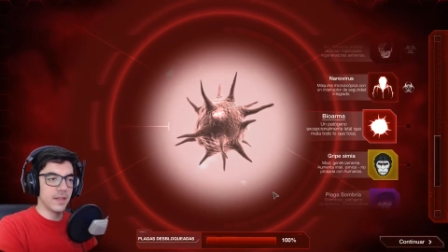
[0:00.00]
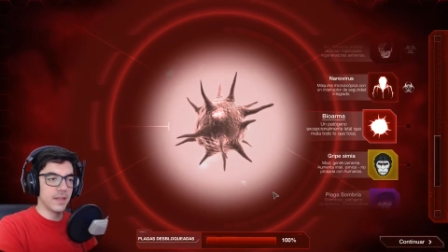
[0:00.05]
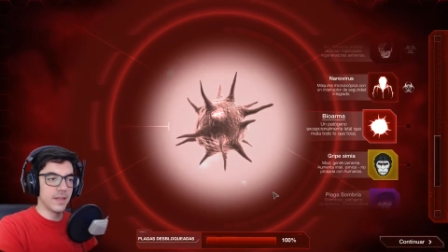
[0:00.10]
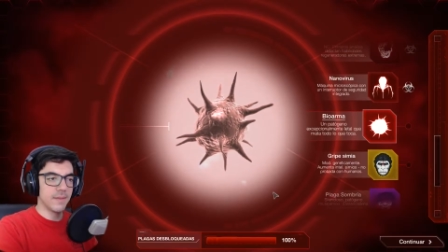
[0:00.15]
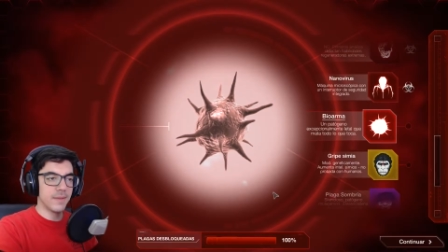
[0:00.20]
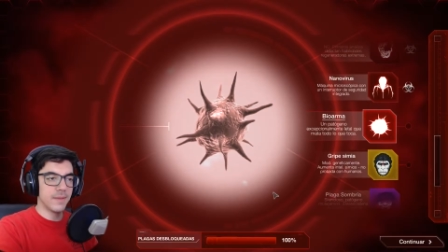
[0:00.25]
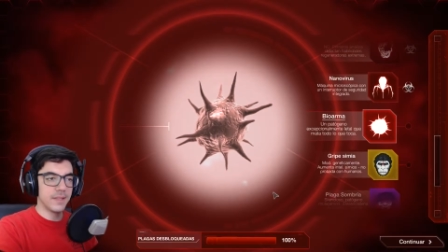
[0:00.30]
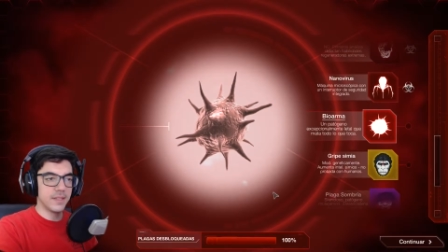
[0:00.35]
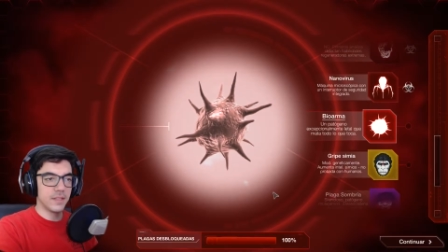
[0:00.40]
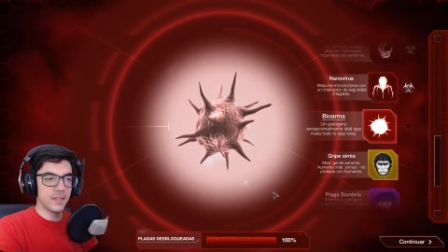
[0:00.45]
que
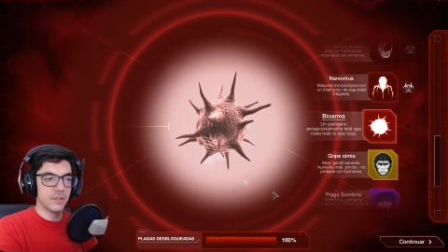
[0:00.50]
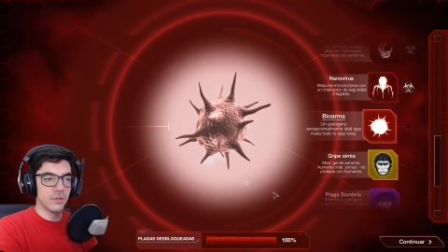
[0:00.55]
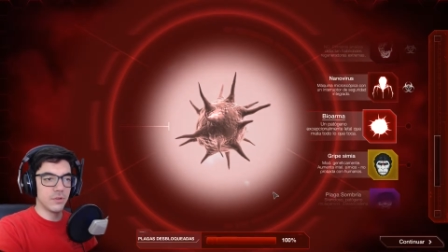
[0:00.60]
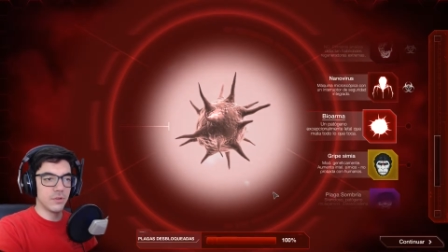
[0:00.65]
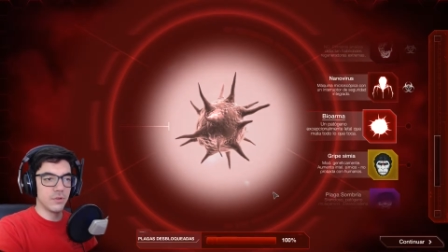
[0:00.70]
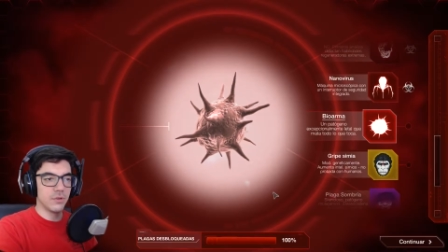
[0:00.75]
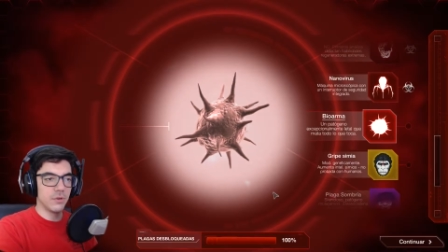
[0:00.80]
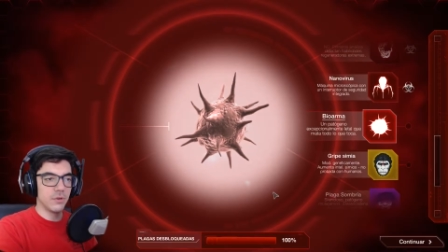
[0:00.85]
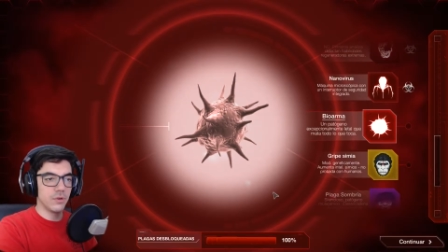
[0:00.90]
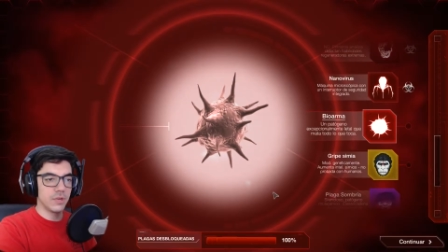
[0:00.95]
mata
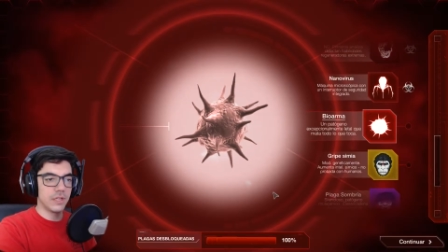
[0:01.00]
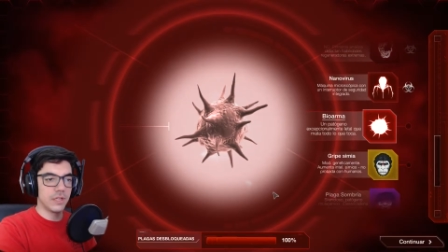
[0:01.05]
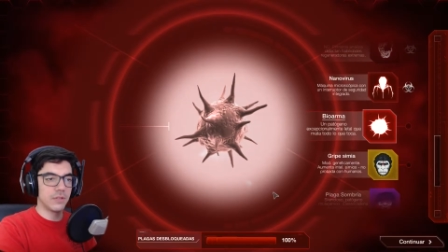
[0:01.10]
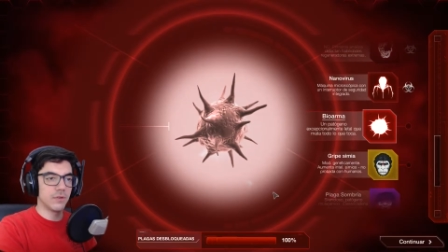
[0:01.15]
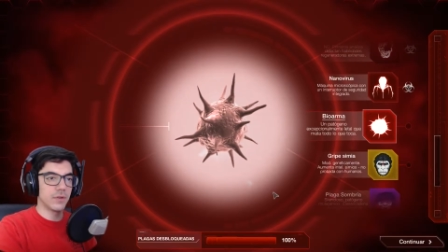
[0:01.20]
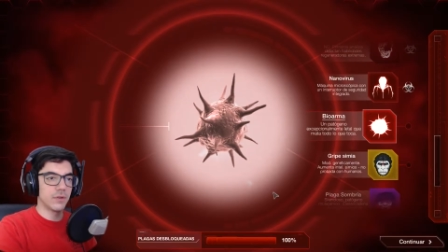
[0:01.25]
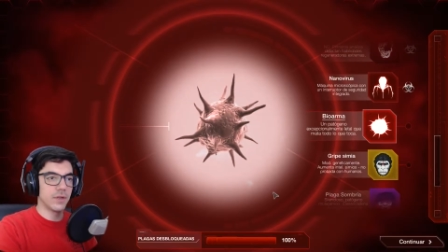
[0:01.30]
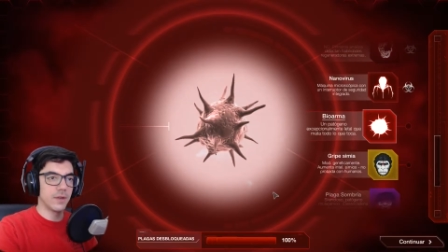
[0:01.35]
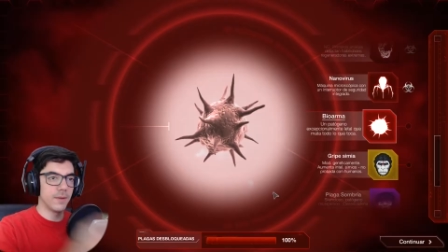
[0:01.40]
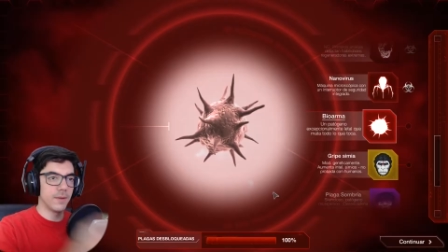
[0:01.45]
todo lo que
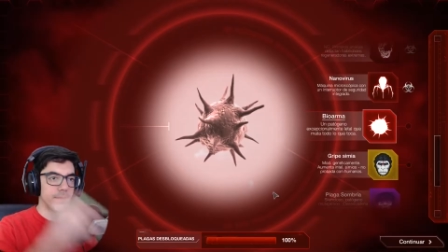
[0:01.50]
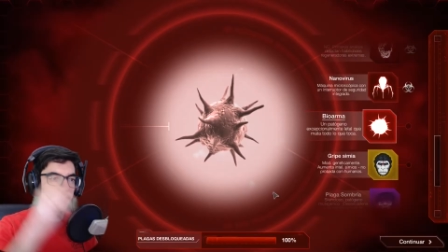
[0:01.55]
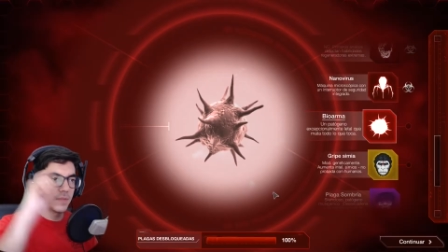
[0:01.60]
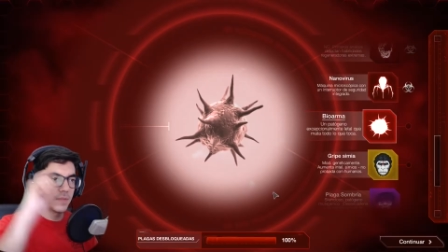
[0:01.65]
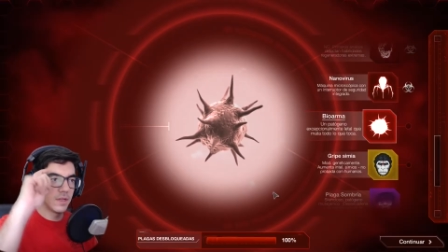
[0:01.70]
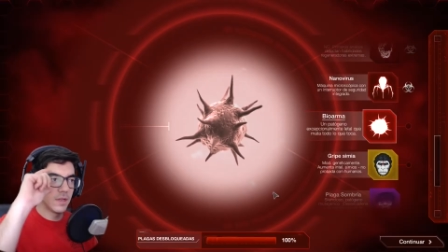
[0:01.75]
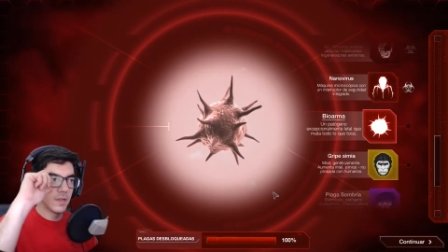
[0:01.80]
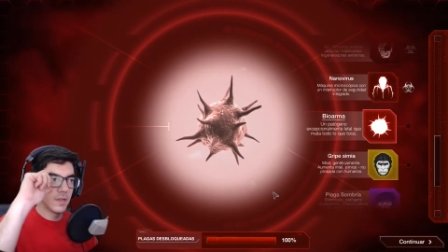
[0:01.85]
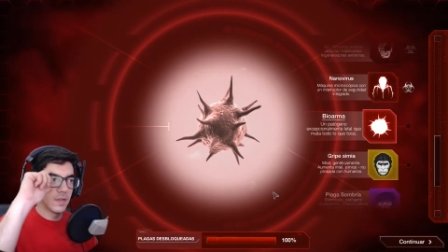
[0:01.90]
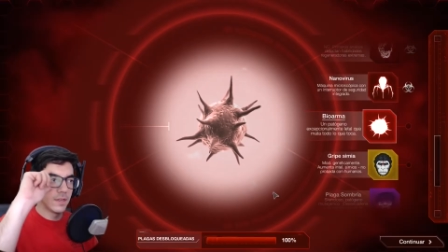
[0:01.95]
toca.
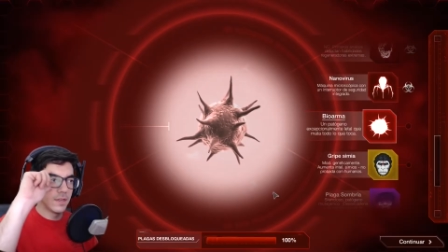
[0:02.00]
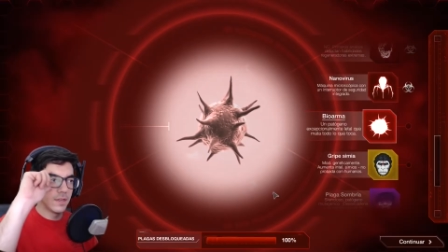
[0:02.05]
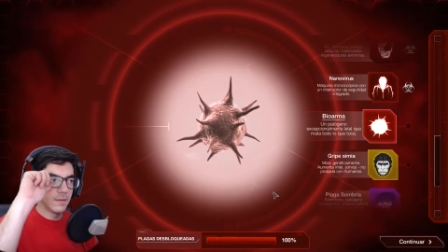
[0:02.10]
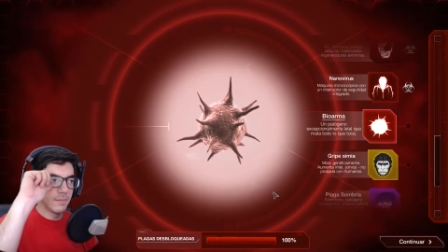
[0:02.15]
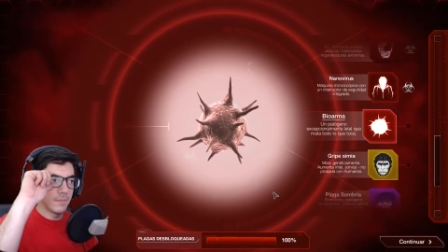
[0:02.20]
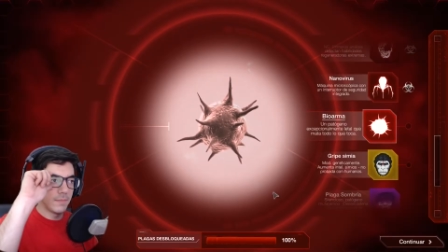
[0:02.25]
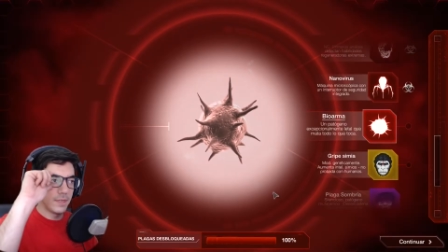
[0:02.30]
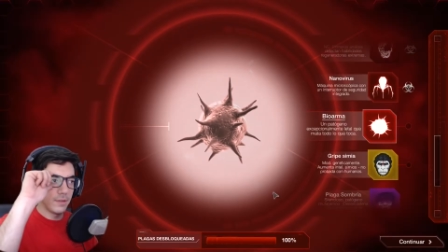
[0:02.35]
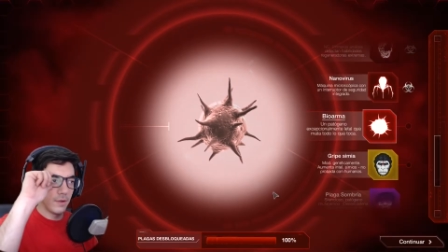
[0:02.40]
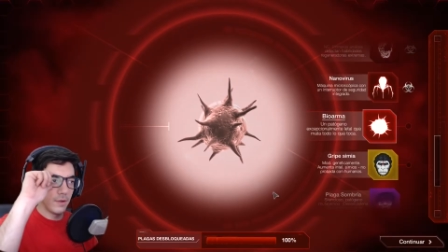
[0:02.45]

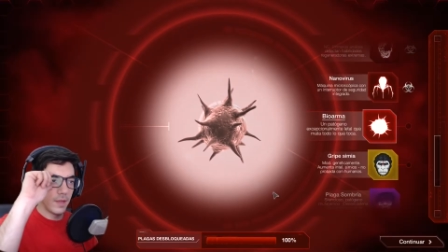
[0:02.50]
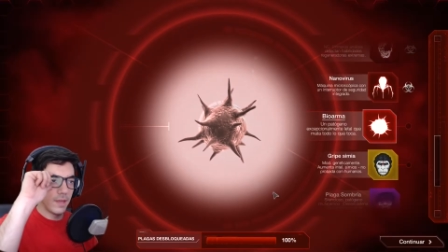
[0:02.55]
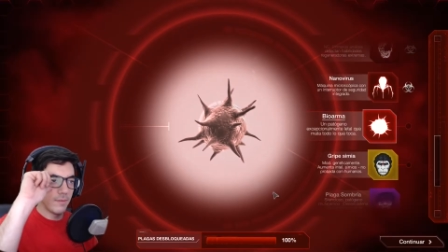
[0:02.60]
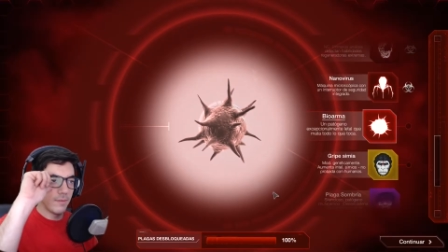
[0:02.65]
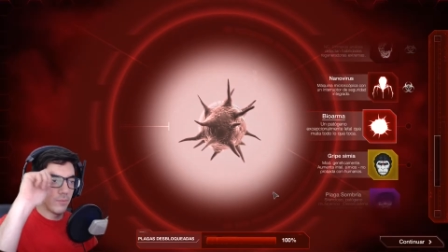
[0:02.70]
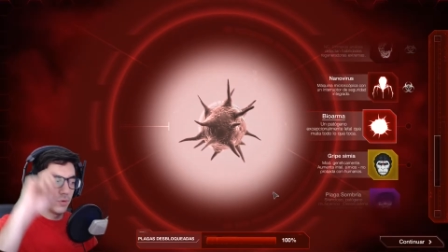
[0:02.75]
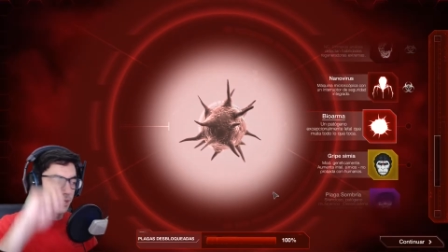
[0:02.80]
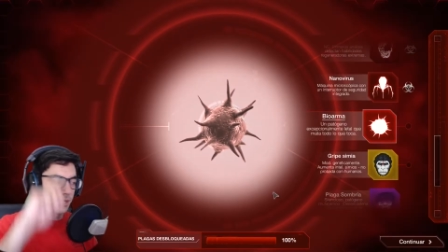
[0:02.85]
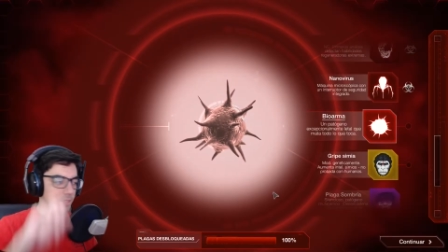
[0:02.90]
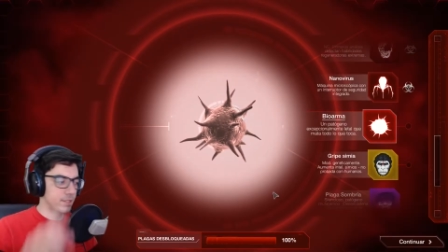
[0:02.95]
Vale, ok,
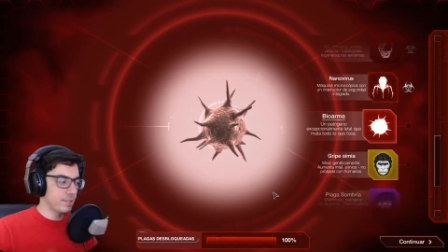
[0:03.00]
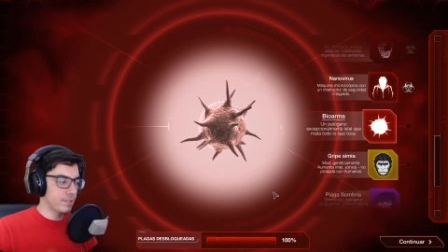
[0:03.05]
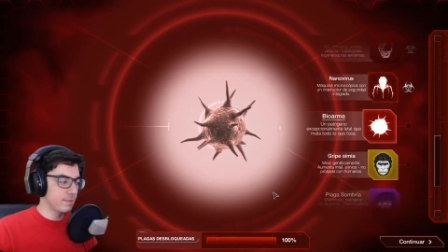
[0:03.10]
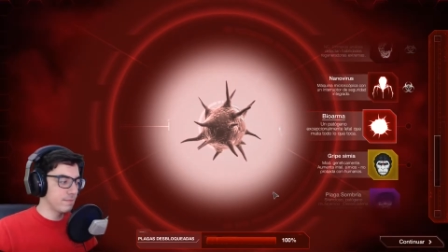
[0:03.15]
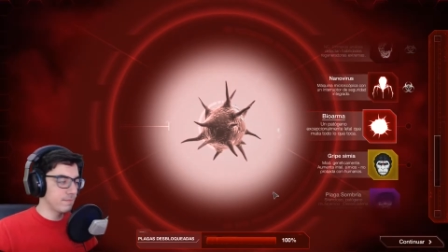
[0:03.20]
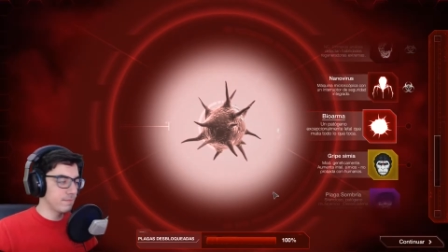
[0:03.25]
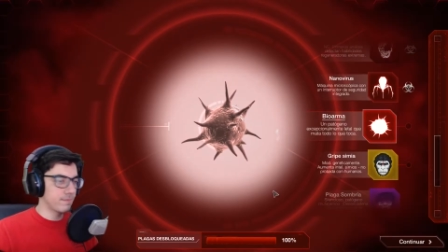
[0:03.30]
pues